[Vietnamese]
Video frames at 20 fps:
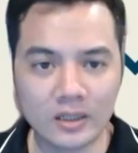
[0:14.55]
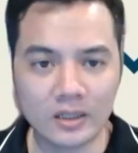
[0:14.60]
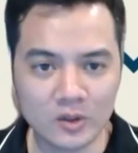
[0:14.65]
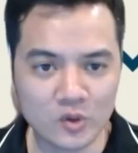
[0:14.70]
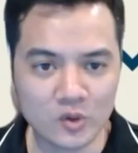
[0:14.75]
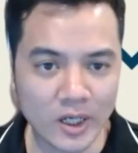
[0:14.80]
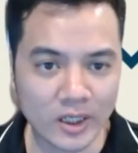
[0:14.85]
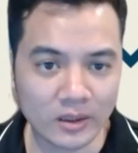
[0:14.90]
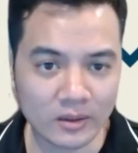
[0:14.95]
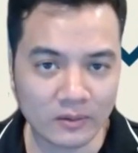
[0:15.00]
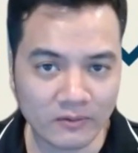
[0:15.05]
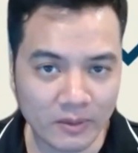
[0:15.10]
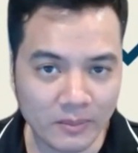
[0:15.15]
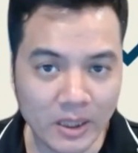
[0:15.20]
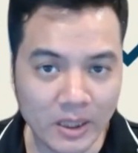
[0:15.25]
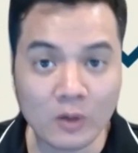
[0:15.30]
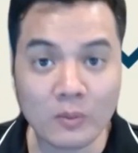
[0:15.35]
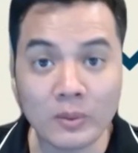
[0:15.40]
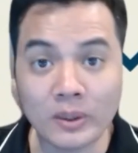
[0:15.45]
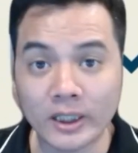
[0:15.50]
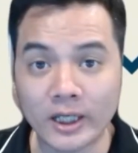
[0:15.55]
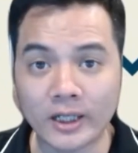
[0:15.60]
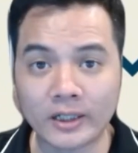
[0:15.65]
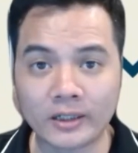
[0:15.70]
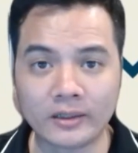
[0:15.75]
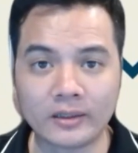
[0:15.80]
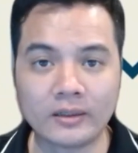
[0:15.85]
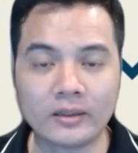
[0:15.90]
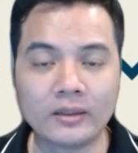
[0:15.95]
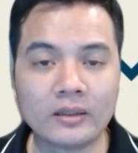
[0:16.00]
Kinh doanh phải bắt đầu bằng
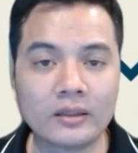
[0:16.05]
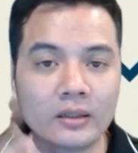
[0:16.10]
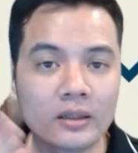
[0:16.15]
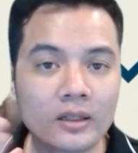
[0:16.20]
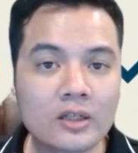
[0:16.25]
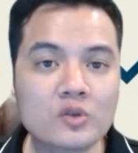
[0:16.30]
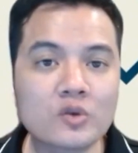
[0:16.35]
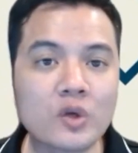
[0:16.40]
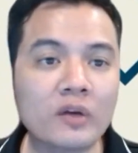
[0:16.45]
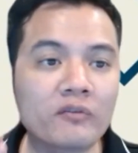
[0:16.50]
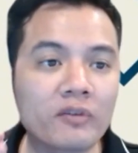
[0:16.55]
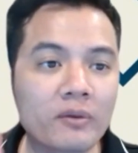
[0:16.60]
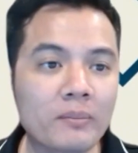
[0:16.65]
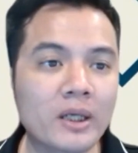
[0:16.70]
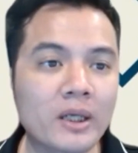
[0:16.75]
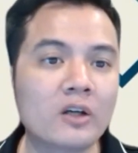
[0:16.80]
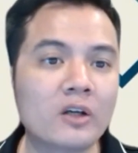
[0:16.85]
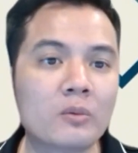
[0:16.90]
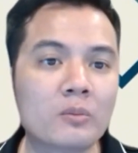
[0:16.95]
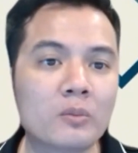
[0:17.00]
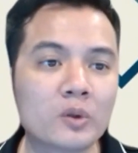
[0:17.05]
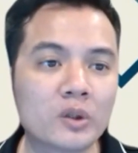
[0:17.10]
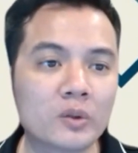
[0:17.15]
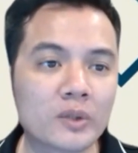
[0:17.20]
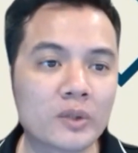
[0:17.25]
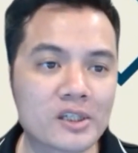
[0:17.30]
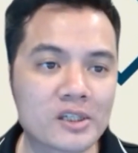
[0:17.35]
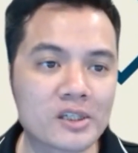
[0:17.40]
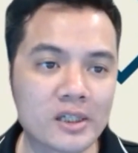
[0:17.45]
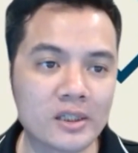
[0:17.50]
tiền, kinh doanh phải bắt đầu bằng mục
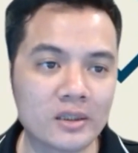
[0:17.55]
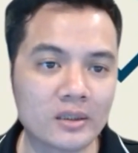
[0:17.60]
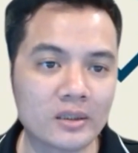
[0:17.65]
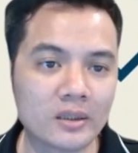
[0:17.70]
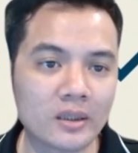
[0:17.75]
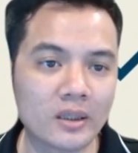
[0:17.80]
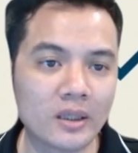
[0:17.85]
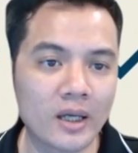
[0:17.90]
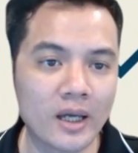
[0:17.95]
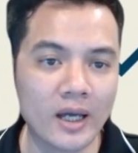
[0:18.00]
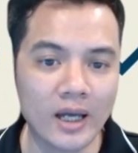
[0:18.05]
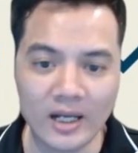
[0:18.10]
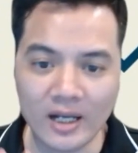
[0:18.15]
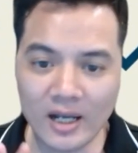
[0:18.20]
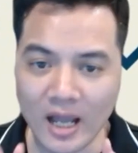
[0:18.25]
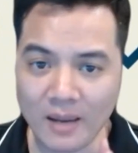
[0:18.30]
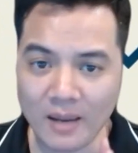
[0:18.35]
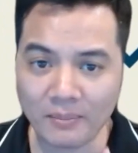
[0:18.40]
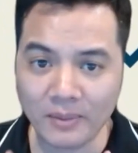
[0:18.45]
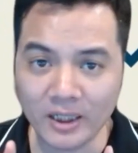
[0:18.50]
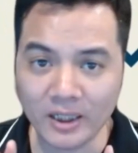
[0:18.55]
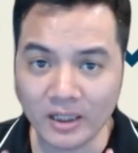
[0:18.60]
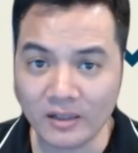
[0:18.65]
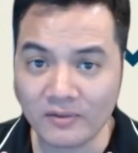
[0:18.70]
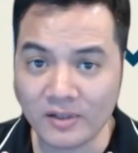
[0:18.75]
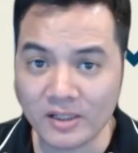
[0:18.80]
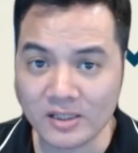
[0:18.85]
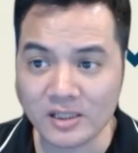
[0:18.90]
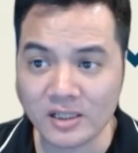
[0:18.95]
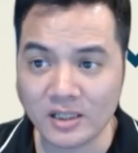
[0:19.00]
tiêu tài chính, hay làm bất
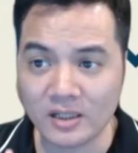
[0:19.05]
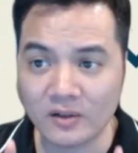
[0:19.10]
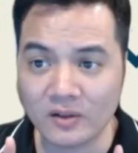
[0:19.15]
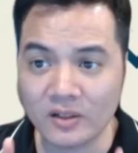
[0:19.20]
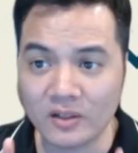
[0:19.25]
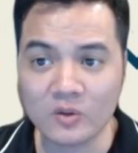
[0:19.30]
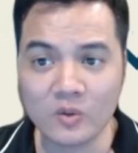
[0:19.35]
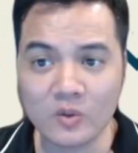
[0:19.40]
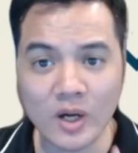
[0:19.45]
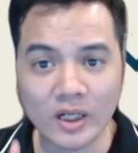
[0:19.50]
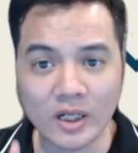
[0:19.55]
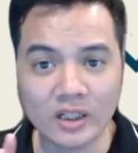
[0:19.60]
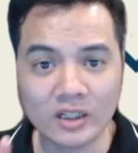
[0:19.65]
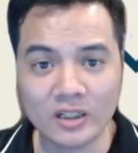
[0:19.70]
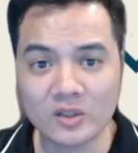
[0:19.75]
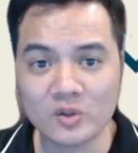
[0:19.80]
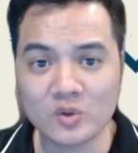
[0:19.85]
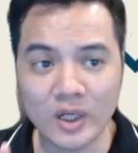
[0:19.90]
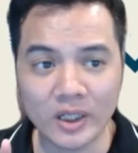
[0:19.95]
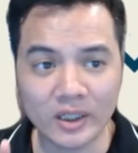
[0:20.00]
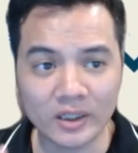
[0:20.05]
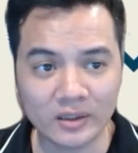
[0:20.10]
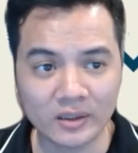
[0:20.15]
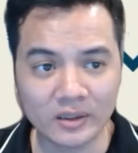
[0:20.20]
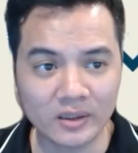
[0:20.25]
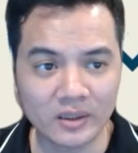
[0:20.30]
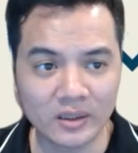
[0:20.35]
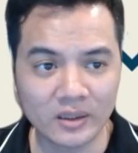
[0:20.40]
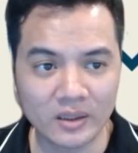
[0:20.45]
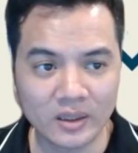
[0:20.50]
kỳ việc gì có liên quan đến kinh doanh,
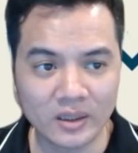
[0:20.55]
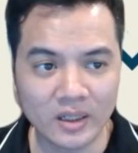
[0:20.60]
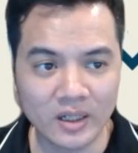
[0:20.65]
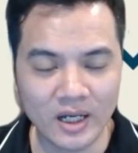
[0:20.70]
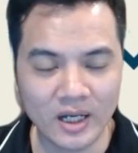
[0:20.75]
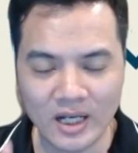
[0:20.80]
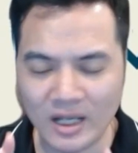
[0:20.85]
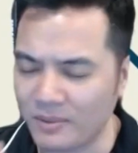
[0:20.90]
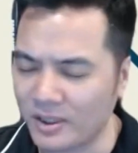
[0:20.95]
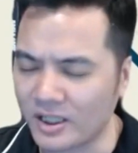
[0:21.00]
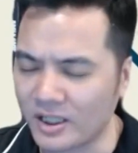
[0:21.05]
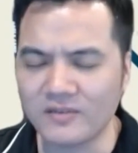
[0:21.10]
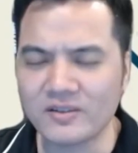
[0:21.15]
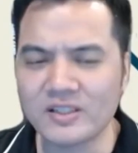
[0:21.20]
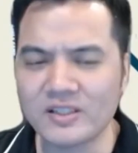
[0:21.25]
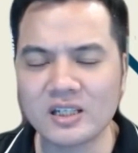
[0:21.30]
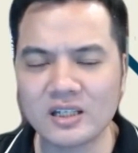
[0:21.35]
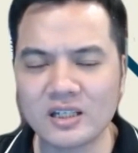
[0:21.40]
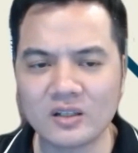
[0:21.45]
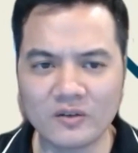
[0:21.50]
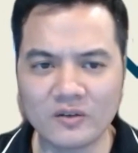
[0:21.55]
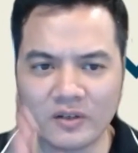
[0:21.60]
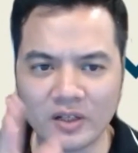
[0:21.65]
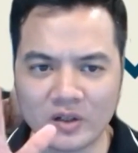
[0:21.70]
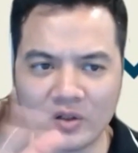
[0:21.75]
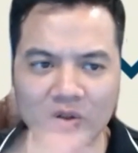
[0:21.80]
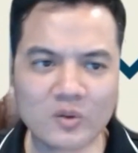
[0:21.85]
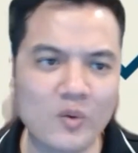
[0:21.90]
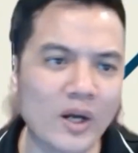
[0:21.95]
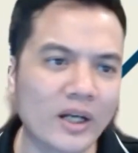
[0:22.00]
hay làm bất kỳ việc gì nó cũng
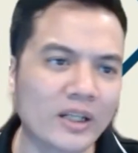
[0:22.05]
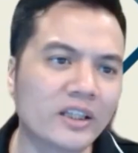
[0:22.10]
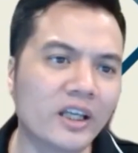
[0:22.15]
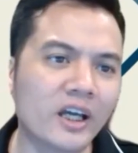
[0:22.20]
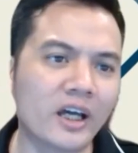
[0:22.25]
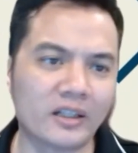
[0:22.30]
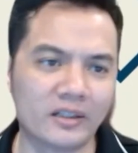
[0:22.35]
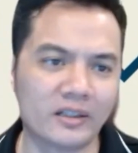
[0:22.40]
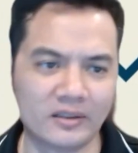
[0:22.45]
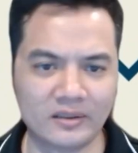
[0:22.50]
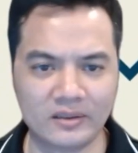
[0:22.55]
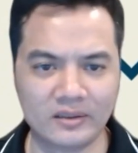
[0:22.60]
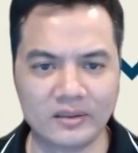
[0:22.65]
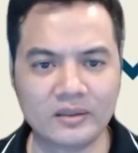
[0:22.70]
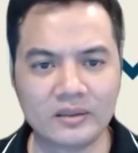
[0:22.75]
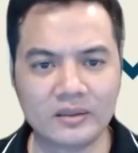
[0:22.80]
phải có liên quan đến tiền.